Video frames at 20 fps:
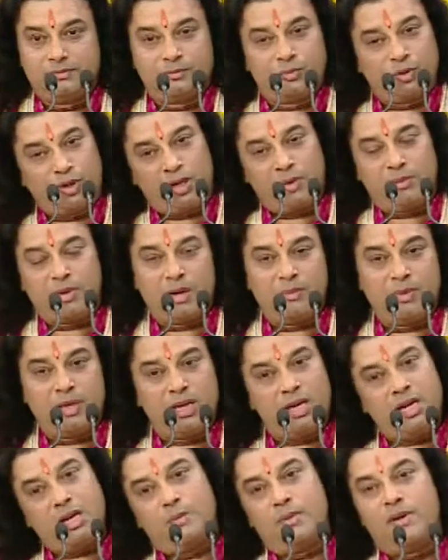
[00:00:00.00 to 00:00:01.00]
पूर्णिमा भी
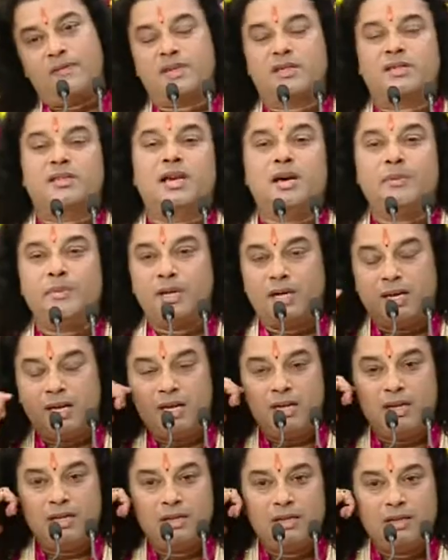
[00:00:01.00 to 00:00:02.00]
है अमावस्या भी है
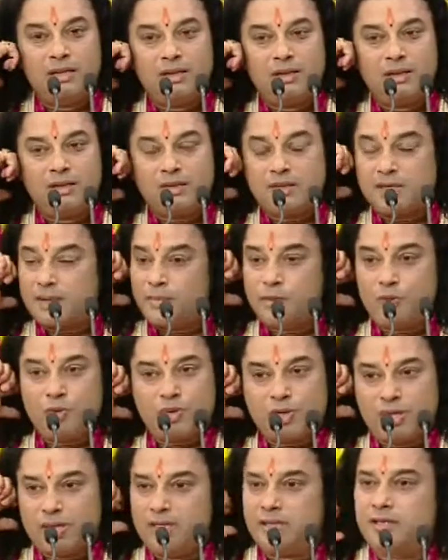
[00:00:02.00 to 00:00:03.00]
सब
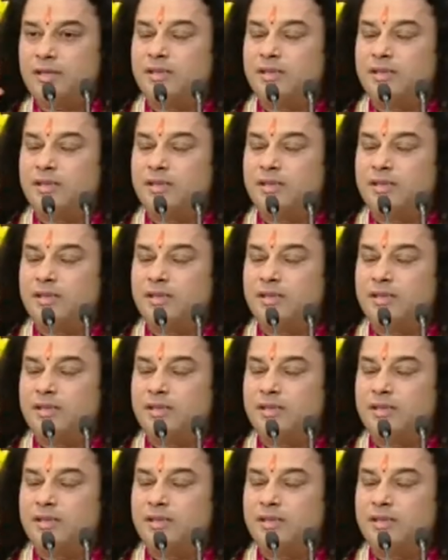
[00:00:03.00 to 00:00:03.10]
कुछ है